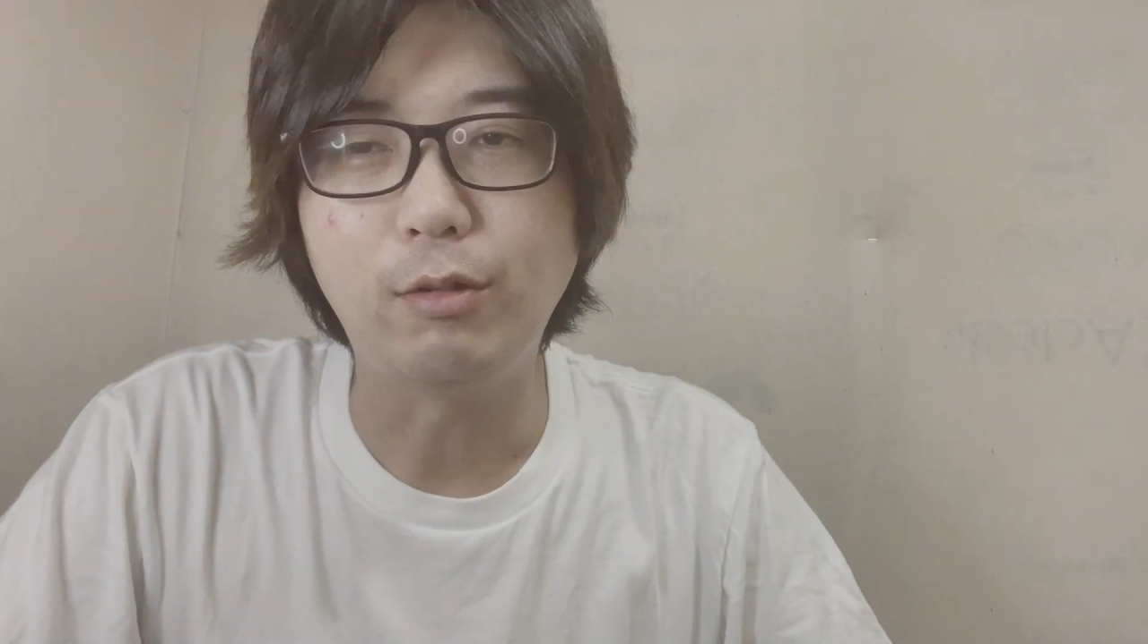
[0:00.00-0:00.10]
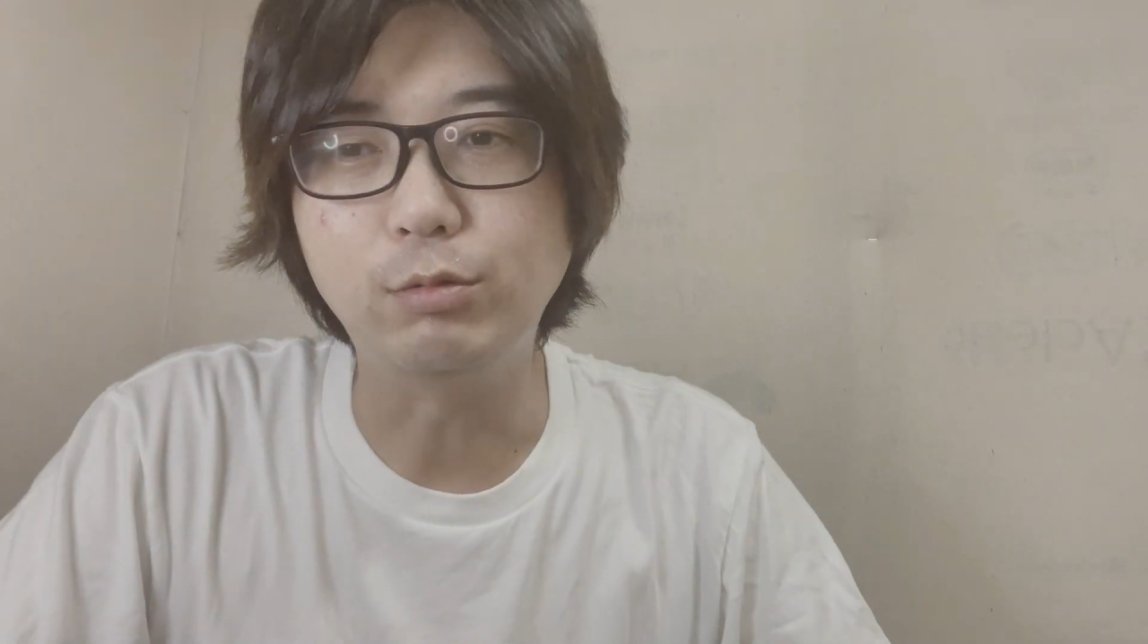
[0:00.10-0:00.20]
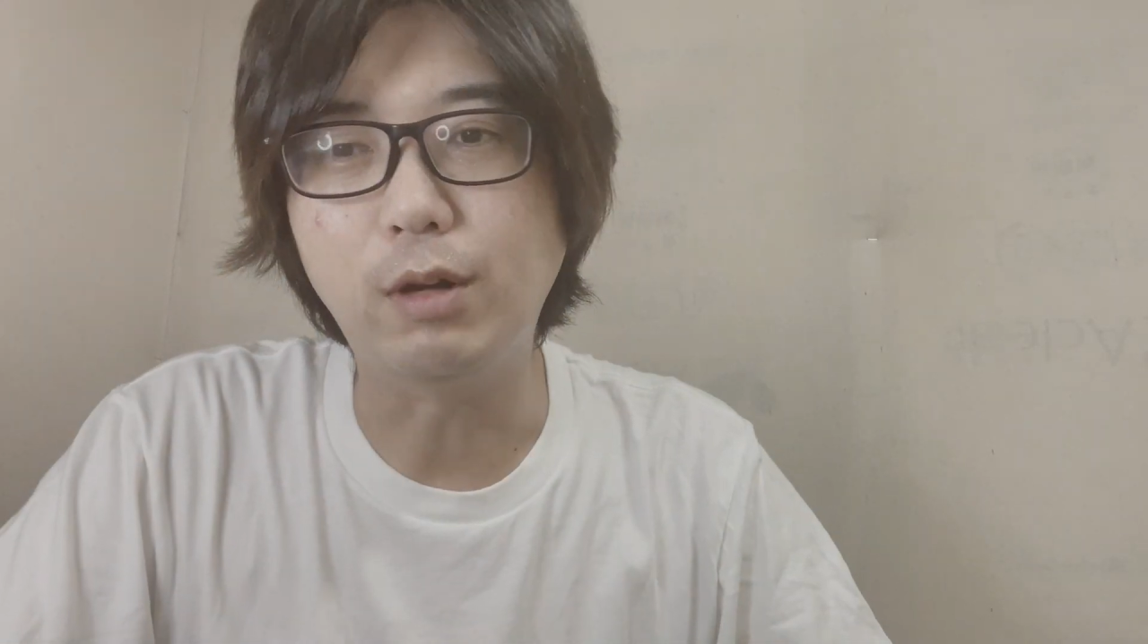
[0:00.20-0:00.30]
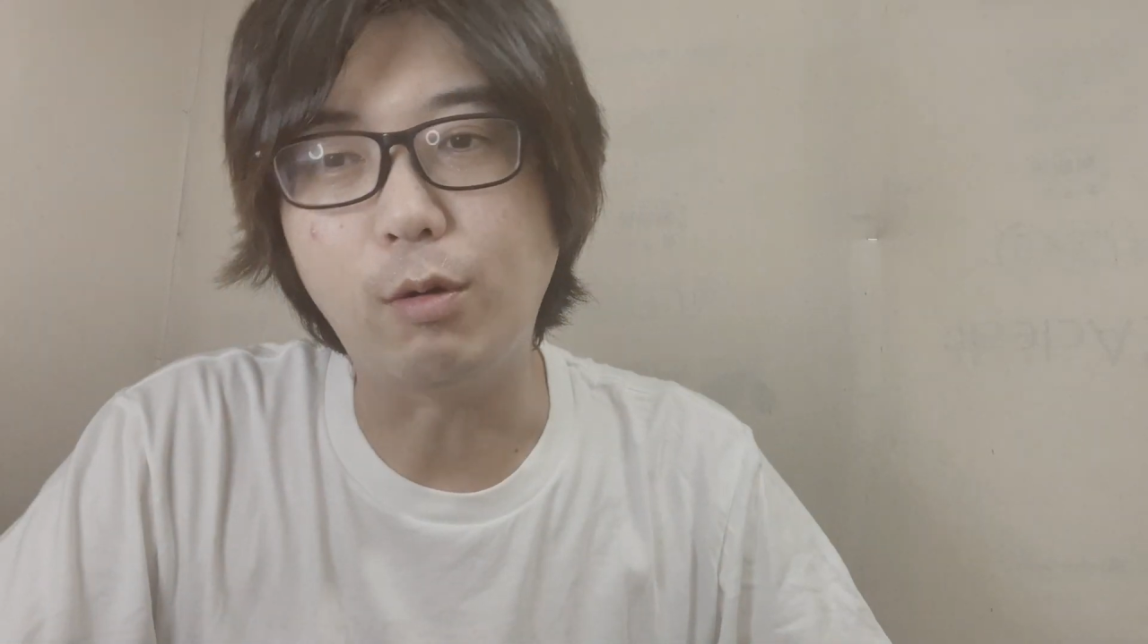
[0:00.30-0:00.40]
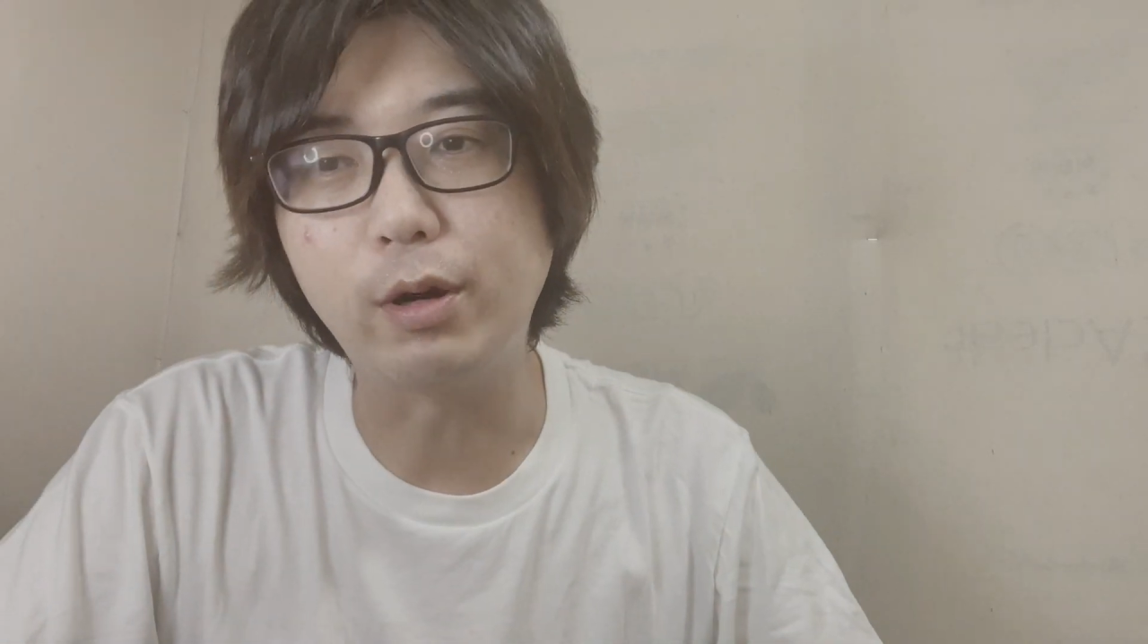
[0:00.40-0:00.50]

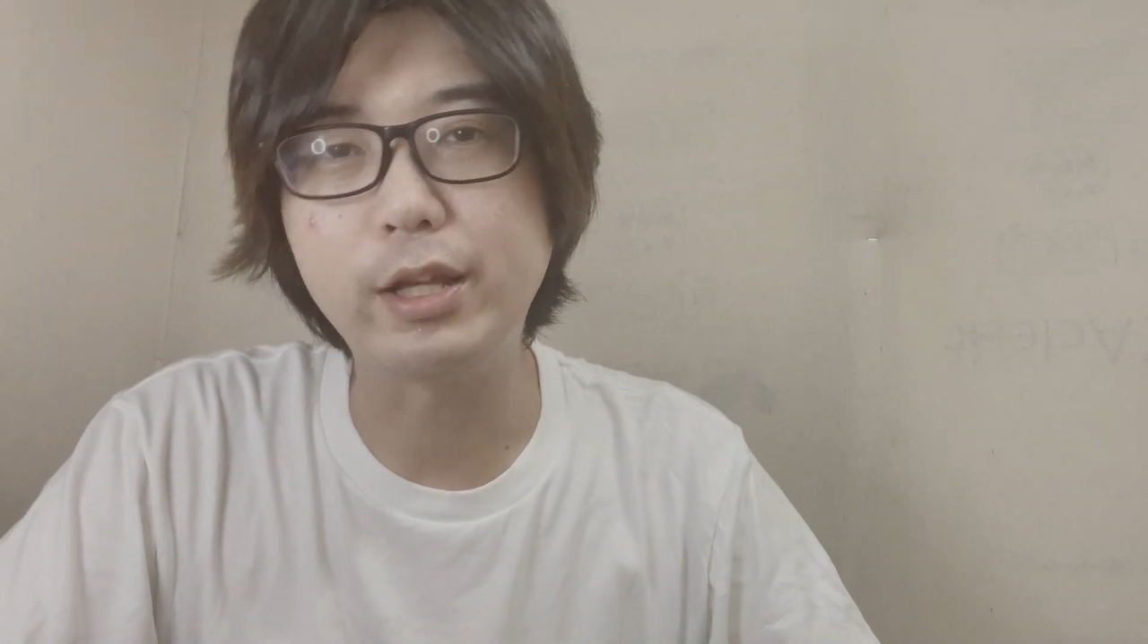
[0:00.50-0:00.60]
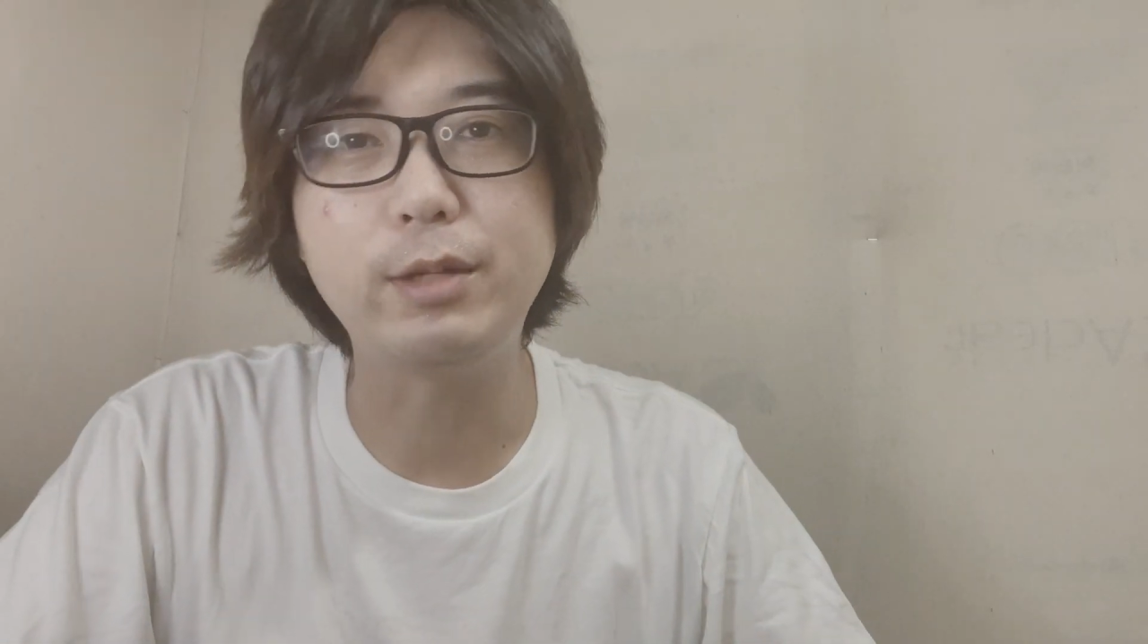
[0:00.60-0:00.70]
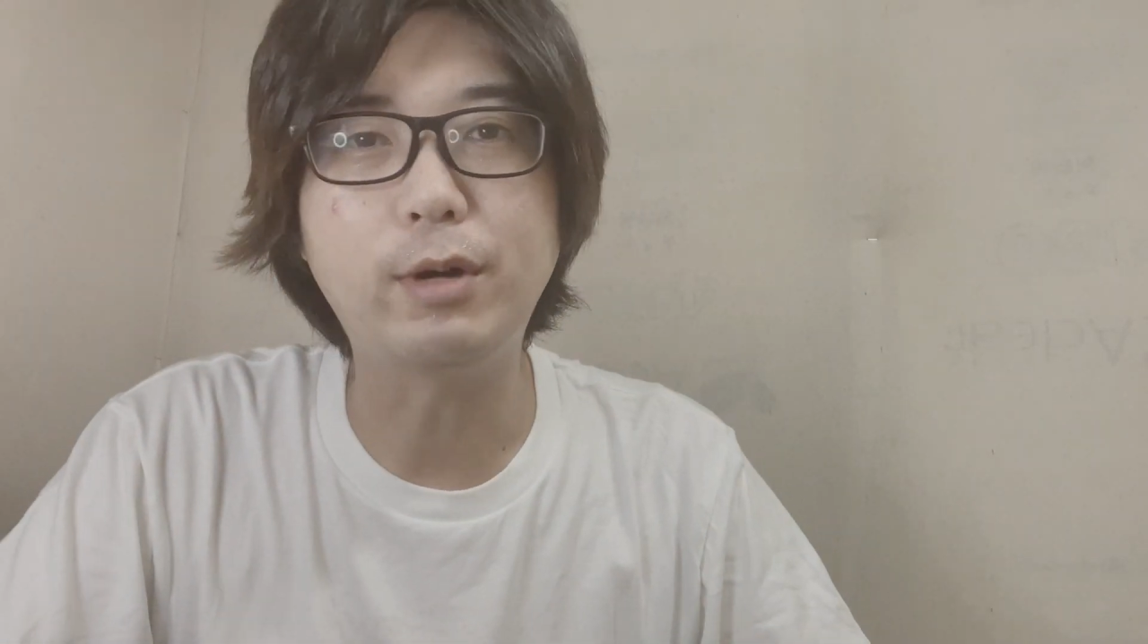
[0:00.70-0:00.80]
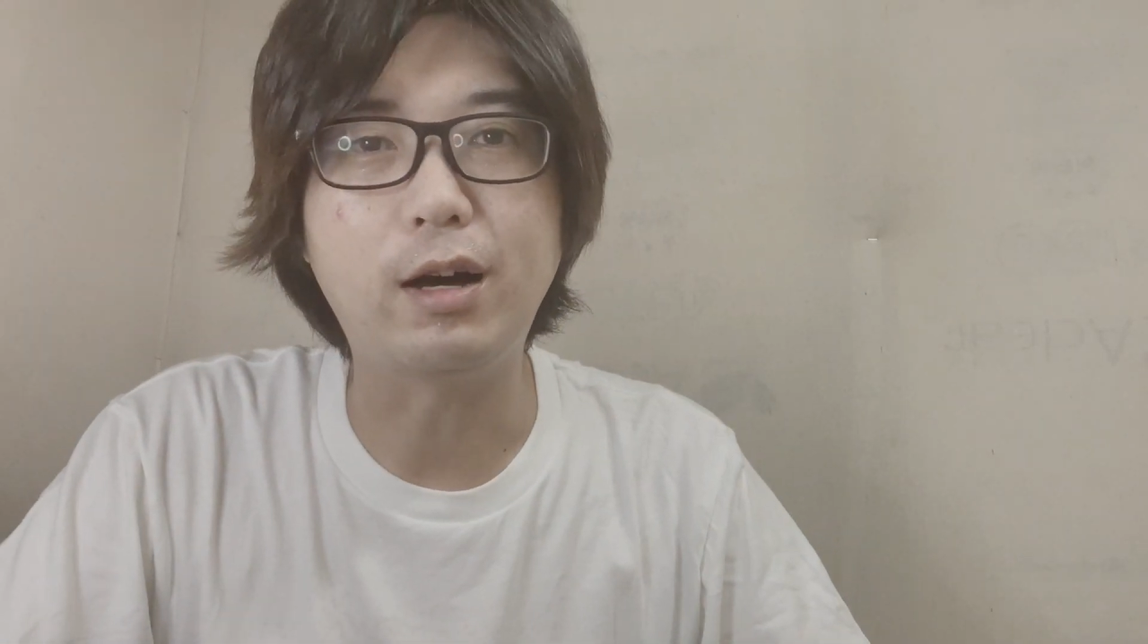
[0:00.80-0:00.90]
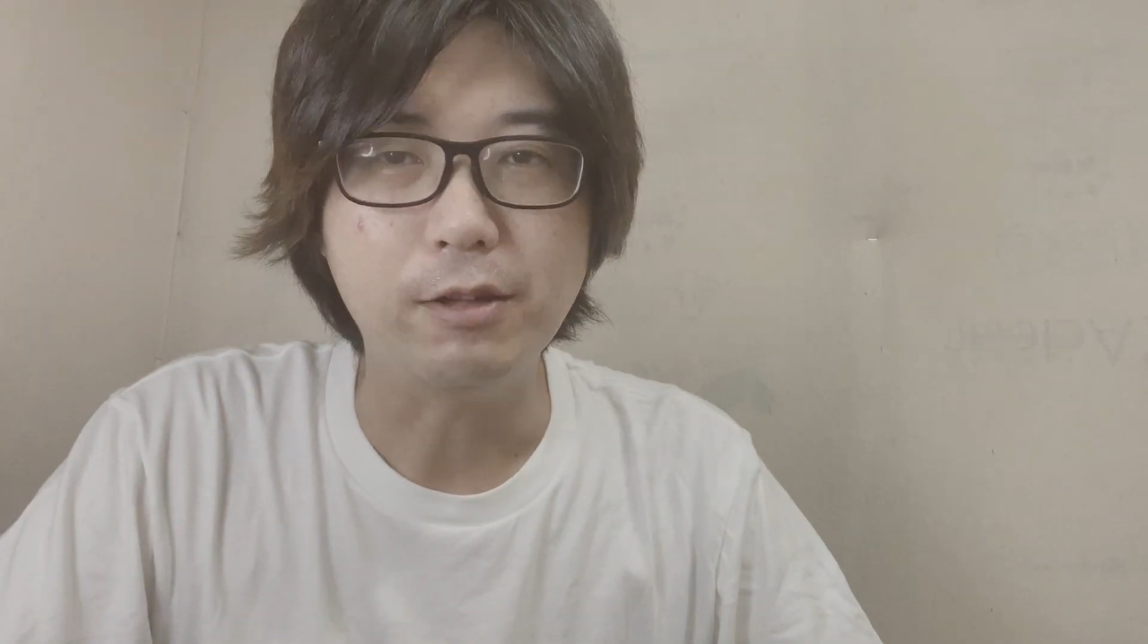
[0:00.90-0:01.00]
うわ、俺
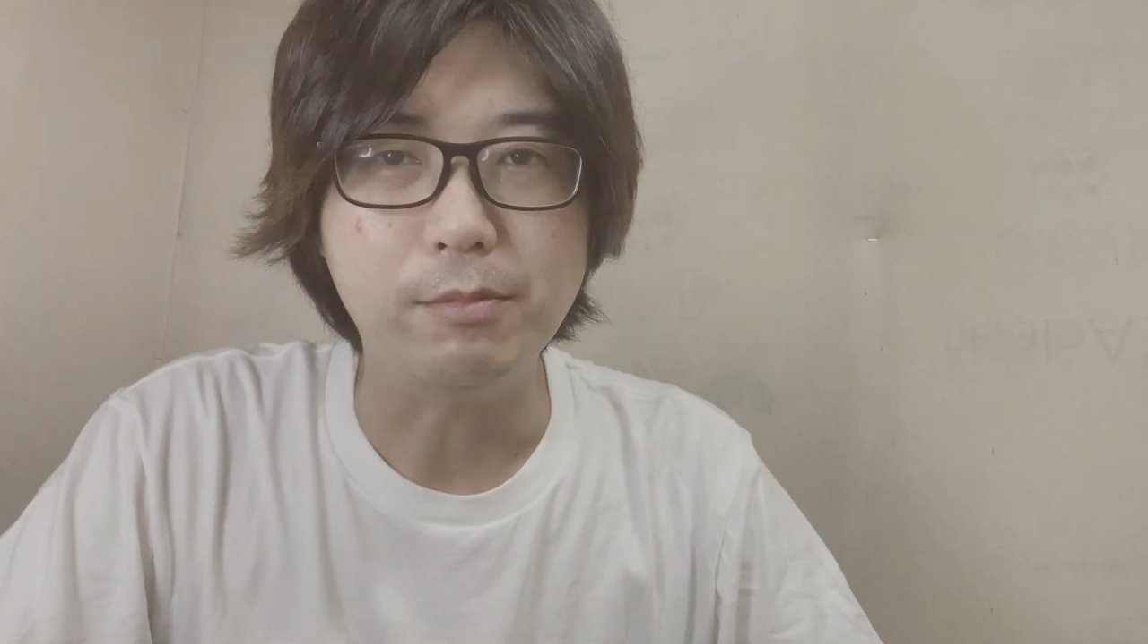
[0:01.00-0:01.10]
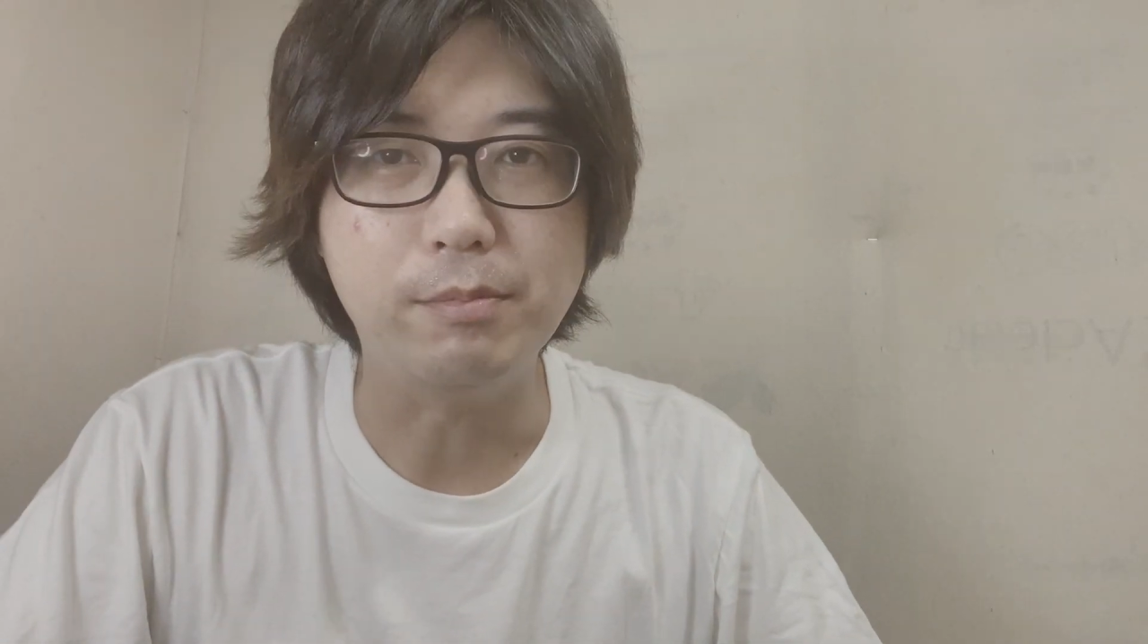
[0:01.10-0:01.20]
今